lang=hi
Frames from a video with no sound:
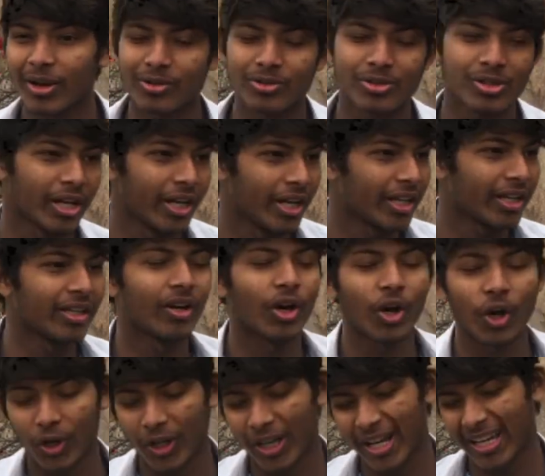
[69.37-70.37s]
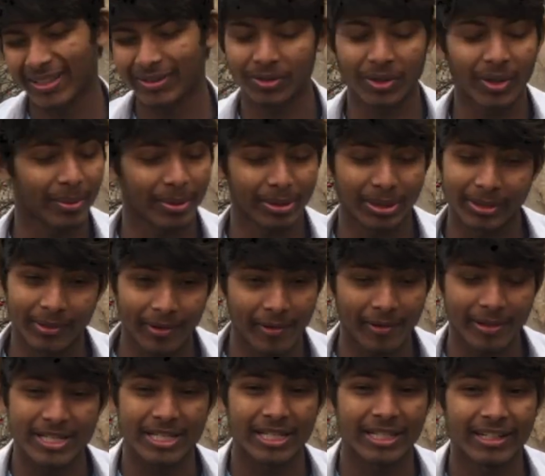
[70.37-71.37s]
आउटसाइड की और यार थोड़ा बहुत हवा
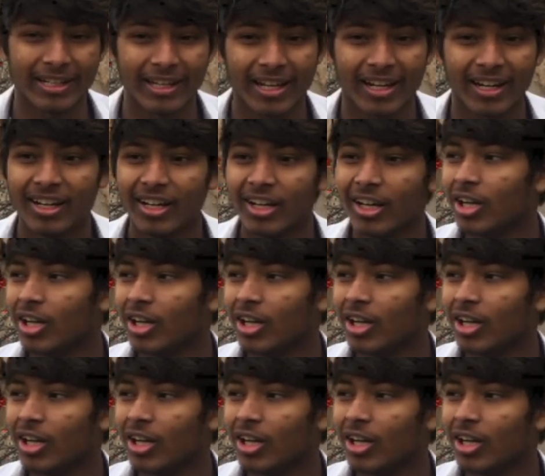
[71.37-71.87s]
हवा चल रही है यार